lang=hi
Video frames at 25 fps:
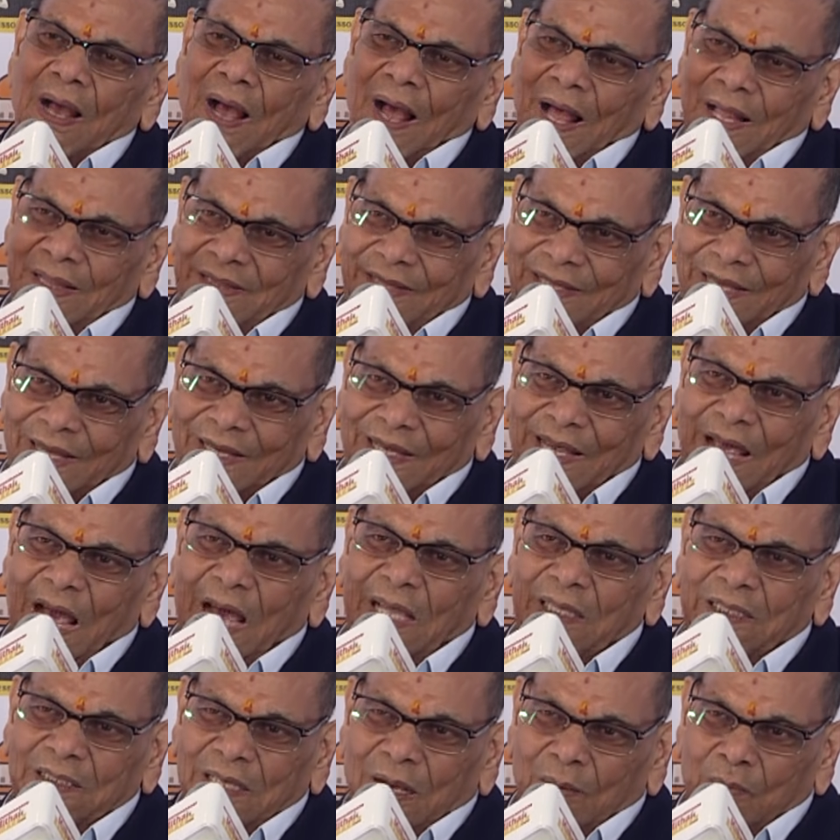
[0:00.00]
हल्दिया के
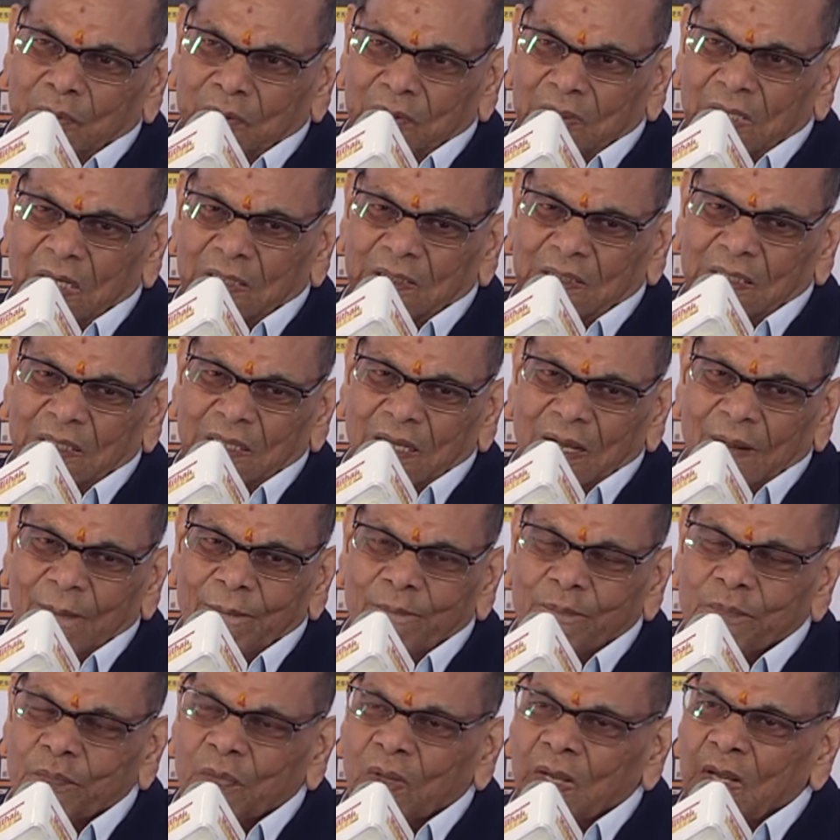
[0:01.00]
हाथ का भुजिया चाहिए
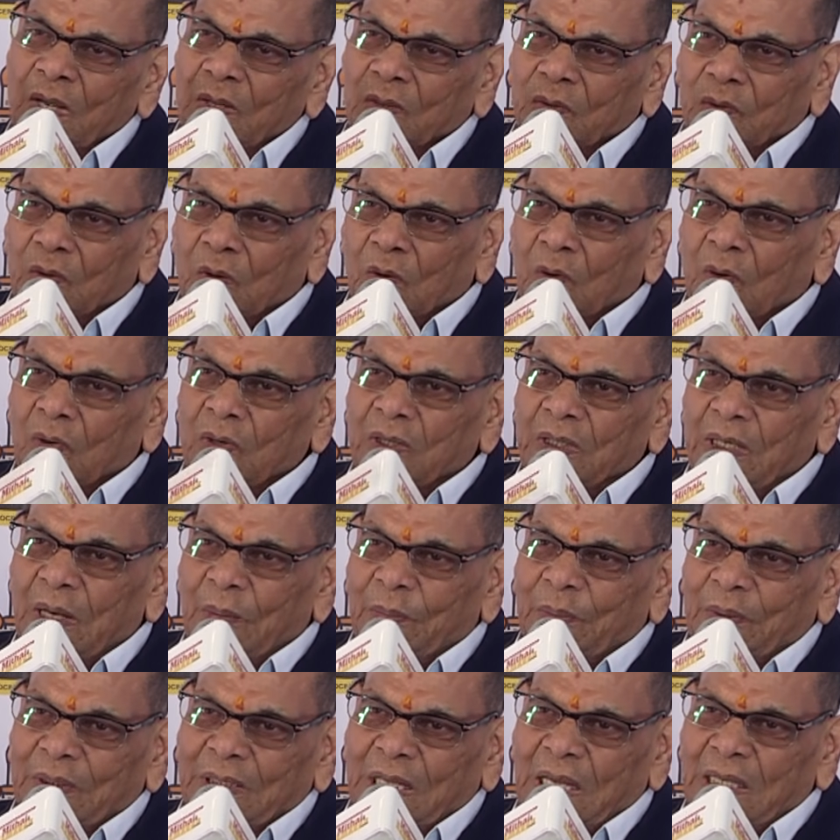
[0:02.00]
तो उनके
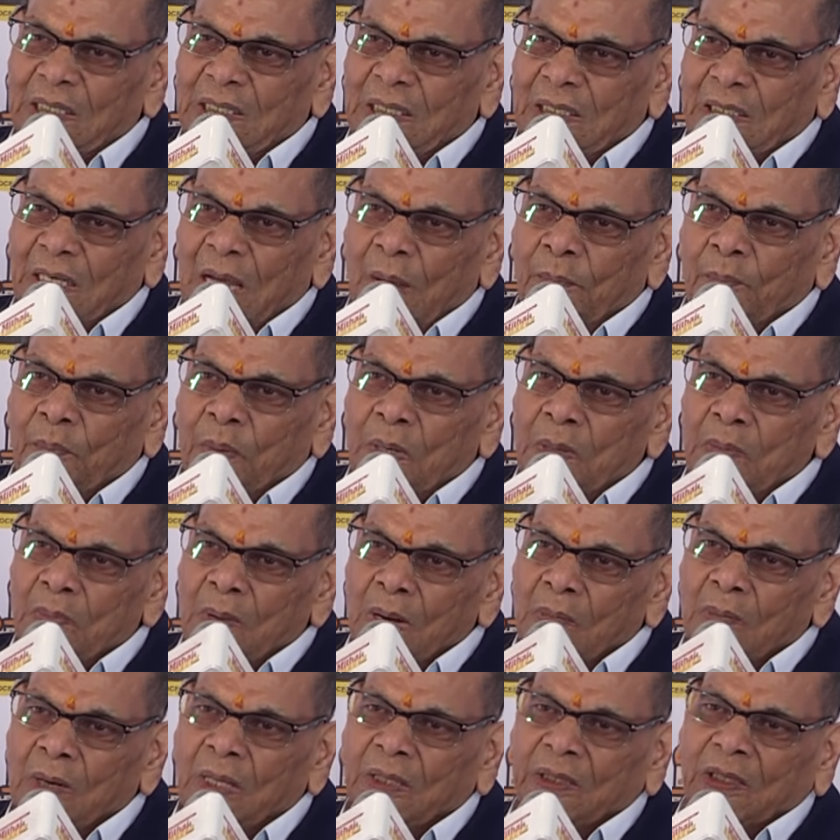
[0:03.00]
पिताजी क्या
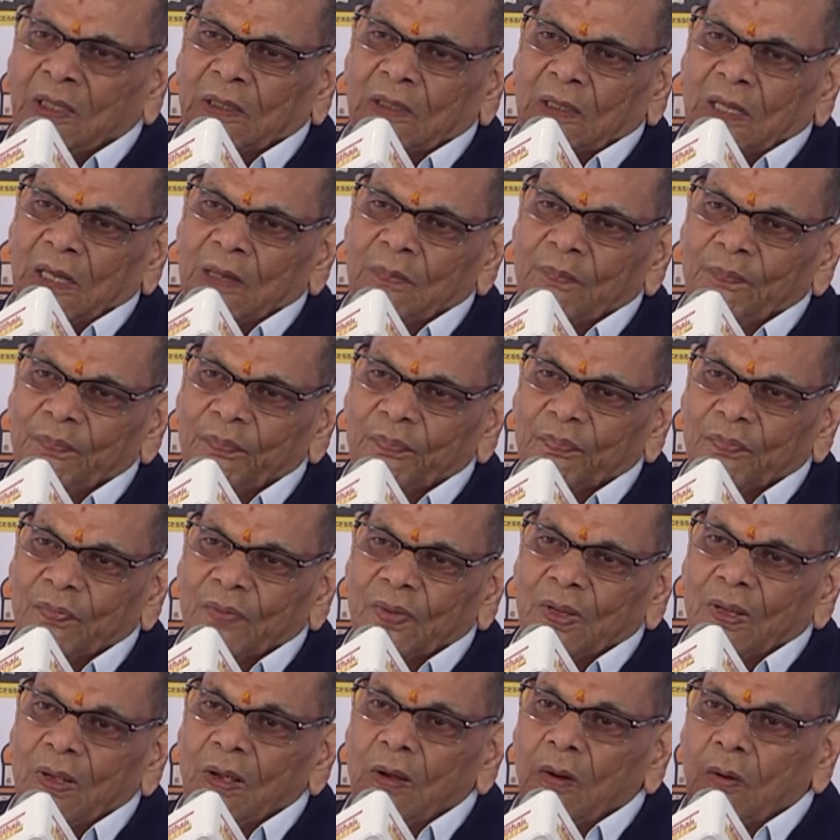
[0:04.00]
प्रीमियम लेते थे
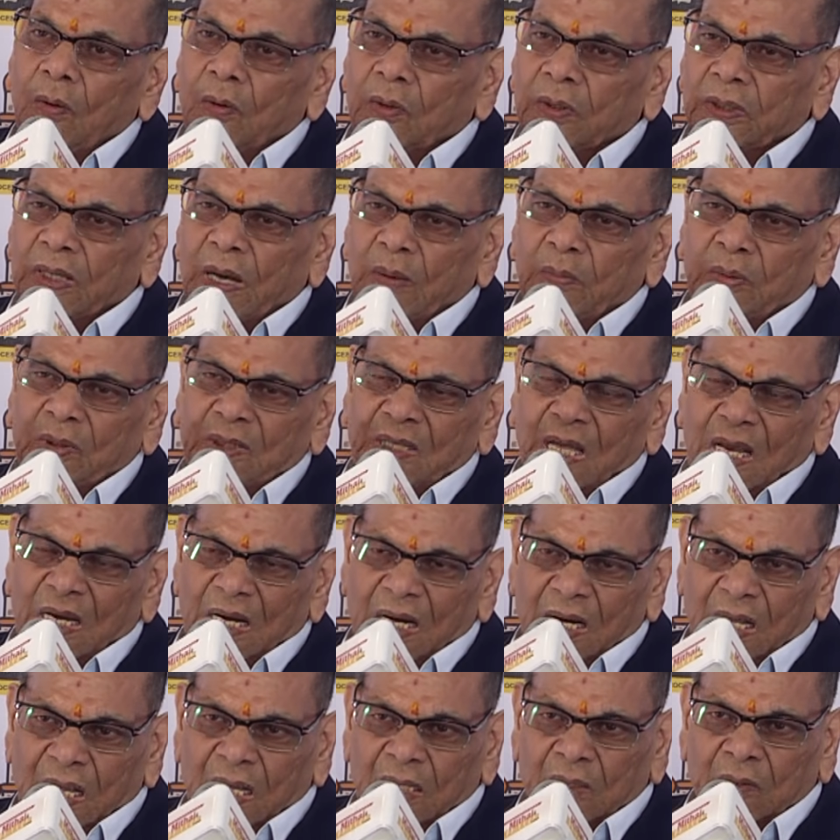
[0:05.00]
उनका भुजिया
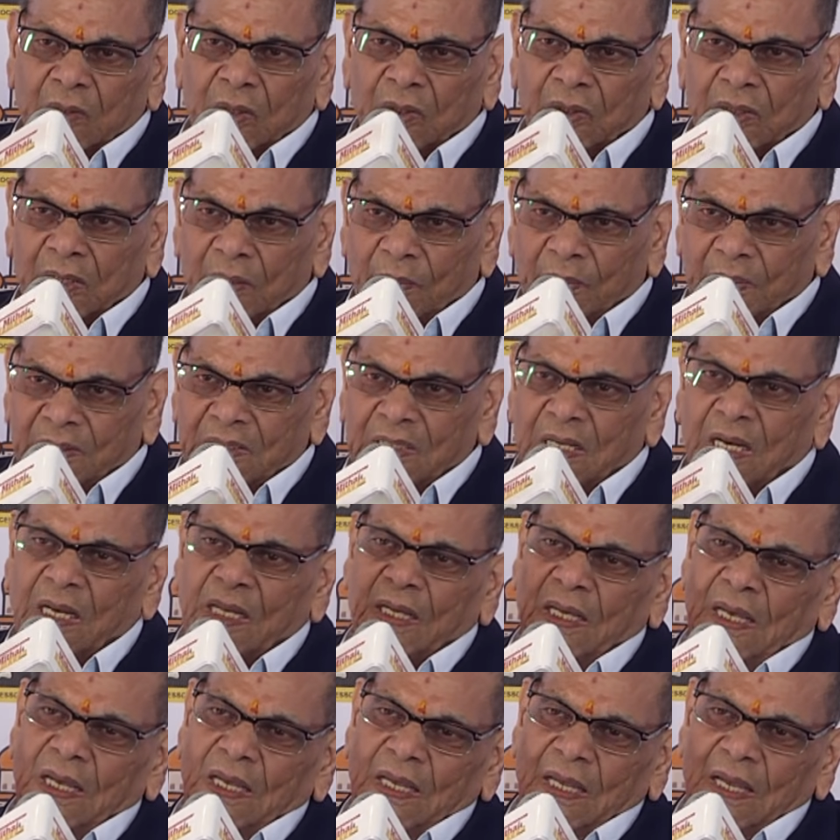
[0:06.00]
लेना है तो इतने पैसे
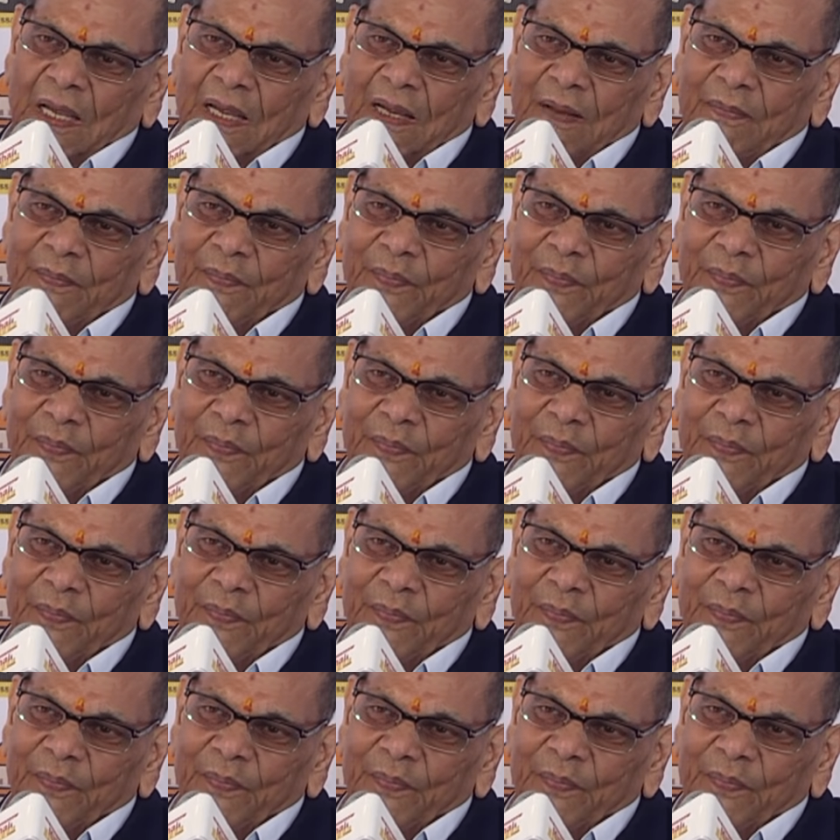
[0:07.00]
लगेंगे